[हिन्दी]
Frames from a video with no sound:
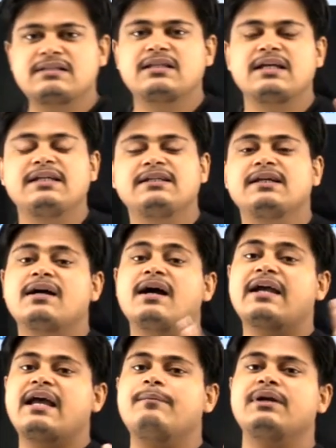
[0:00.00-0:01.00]
तरीके का
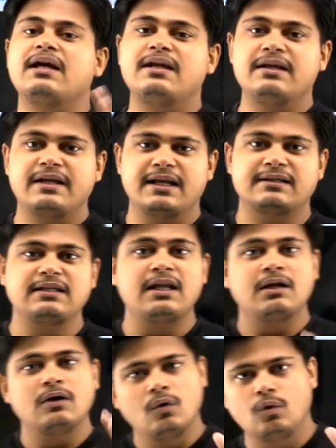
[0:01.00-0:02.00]
केमिकल
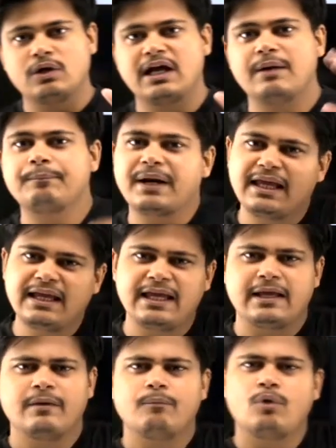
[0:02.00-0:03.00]
इंट्रैक्शन हो रहा है
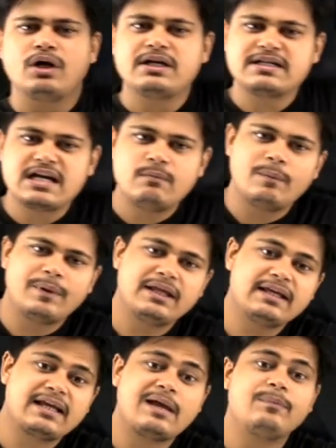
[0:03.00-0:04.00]
पढ़ेंगे बहुत डिटेल में
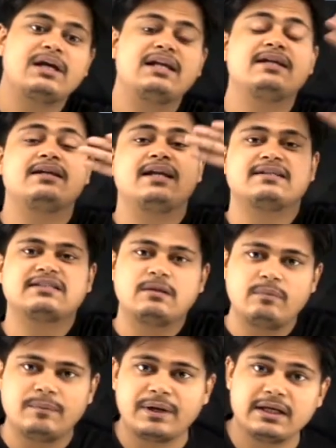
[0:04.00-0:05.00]
पढ़ेंगे केमिकल इंट्रैक्शन
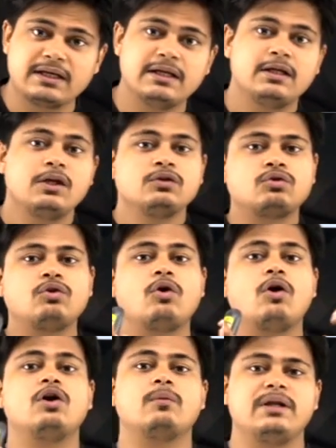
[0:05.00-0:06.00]
भी पढ़ेंगे सो
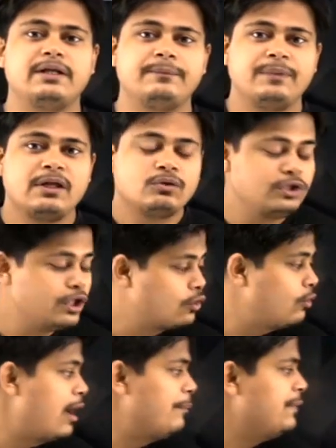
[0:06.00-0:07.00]
डोंट वरी तो
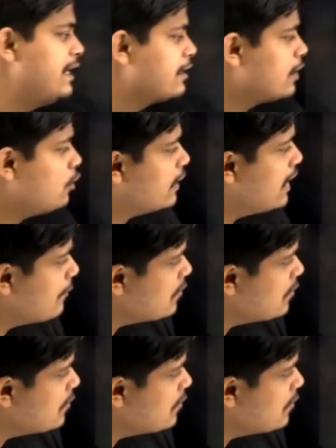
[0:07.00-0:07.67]
देखो आप देख रहे हो यहाँ पे